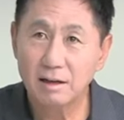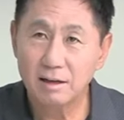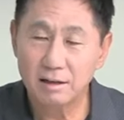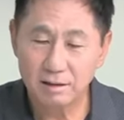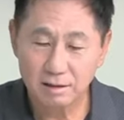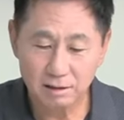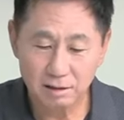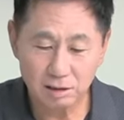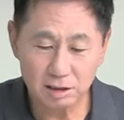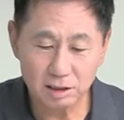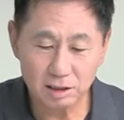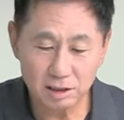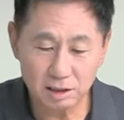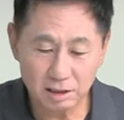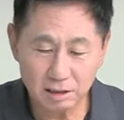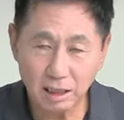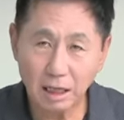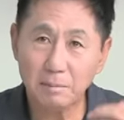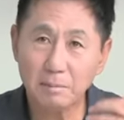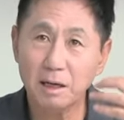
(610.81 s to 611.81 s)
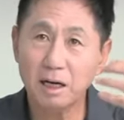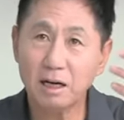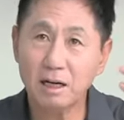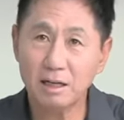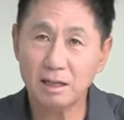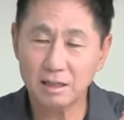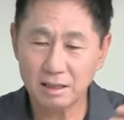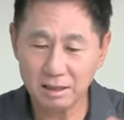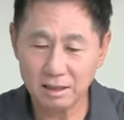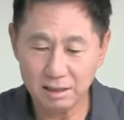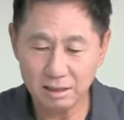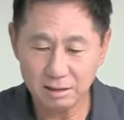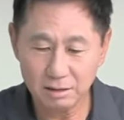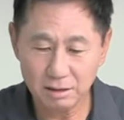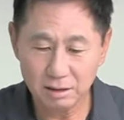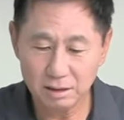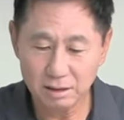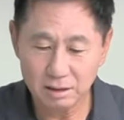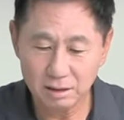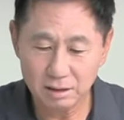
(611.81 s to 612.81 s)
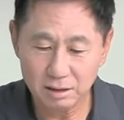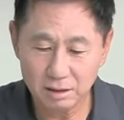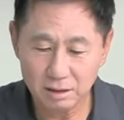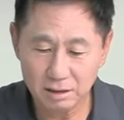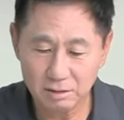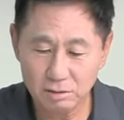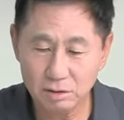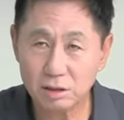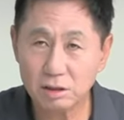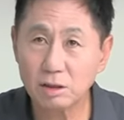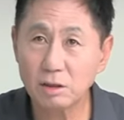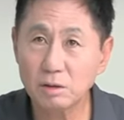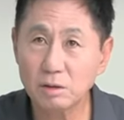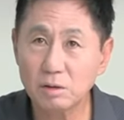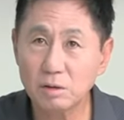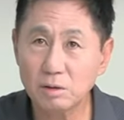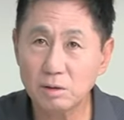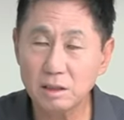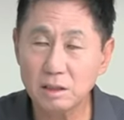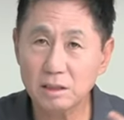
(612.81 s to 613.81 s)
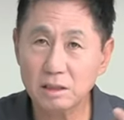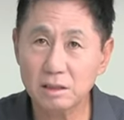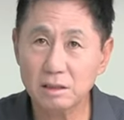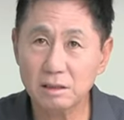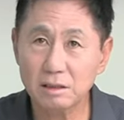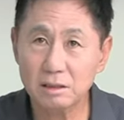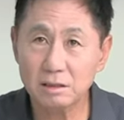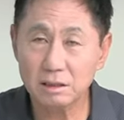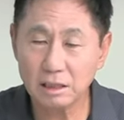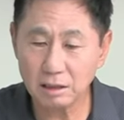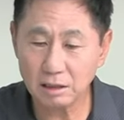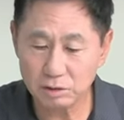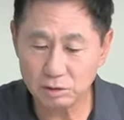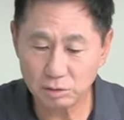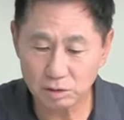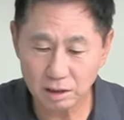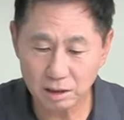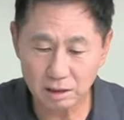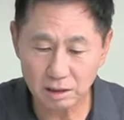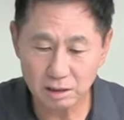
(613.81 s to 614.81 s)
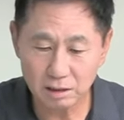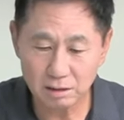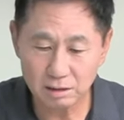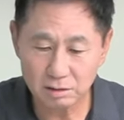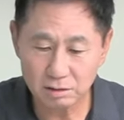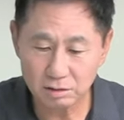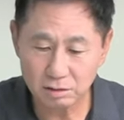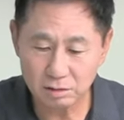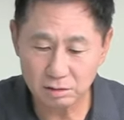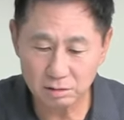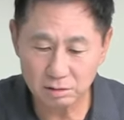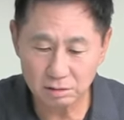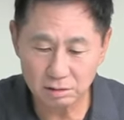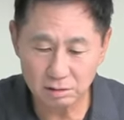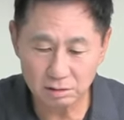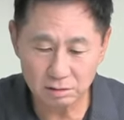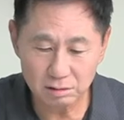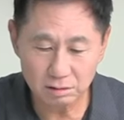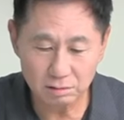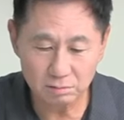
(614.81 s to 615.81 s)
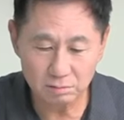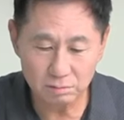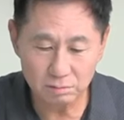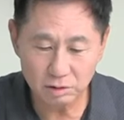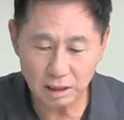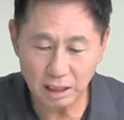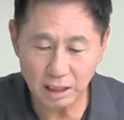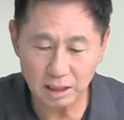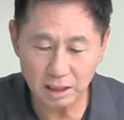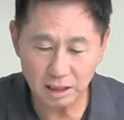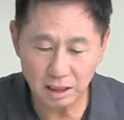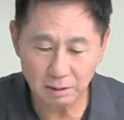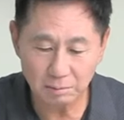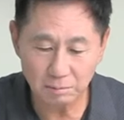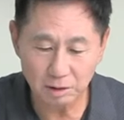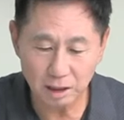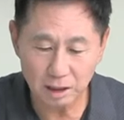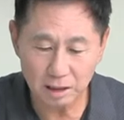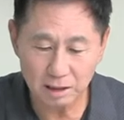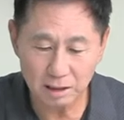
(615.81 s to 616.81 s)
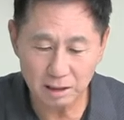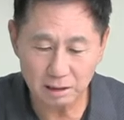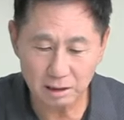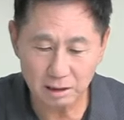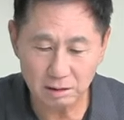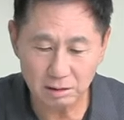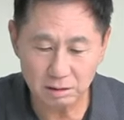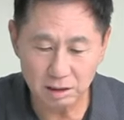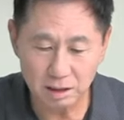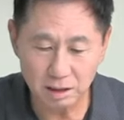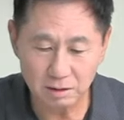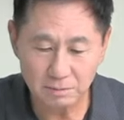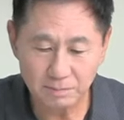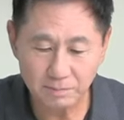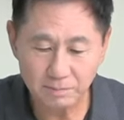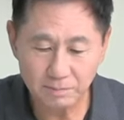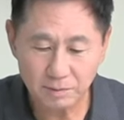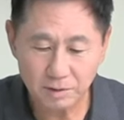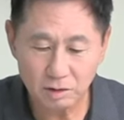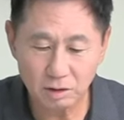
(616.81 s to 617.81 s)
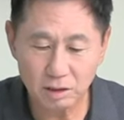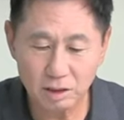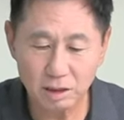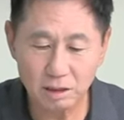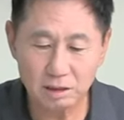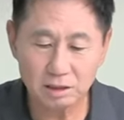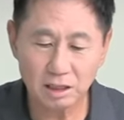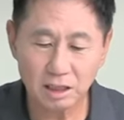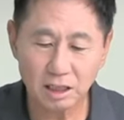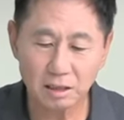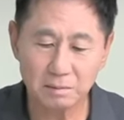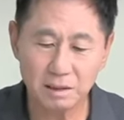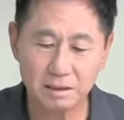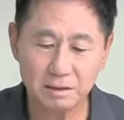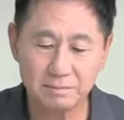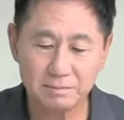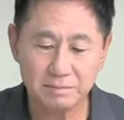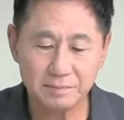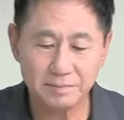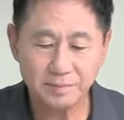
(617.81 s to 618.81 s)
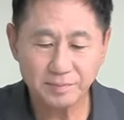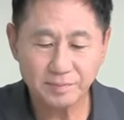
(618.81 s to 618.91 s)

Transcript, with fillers: 그래서 이제 아마 우리 서영구 의원이 세관 쪽에 항의를 한 모양인데 그랬더니 거기 있는 사람이 음?